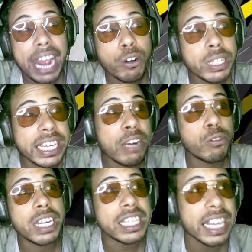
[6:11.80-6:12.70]
এখন কি
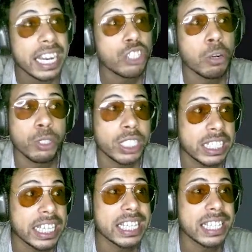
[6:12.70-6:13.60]
উঠে যে গেলে সমস্যা
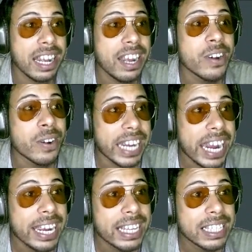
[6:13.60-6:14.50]
শেষ ওকে
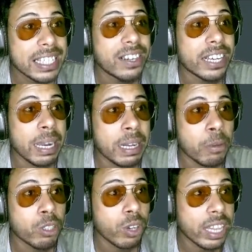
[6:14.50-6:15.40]
ওকে এটা
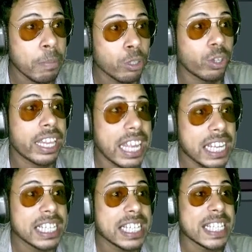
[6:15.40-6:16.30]
বন্ধ করে দে বন্ধ করে দে
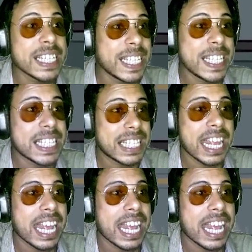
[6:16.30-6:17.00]
ইয়েস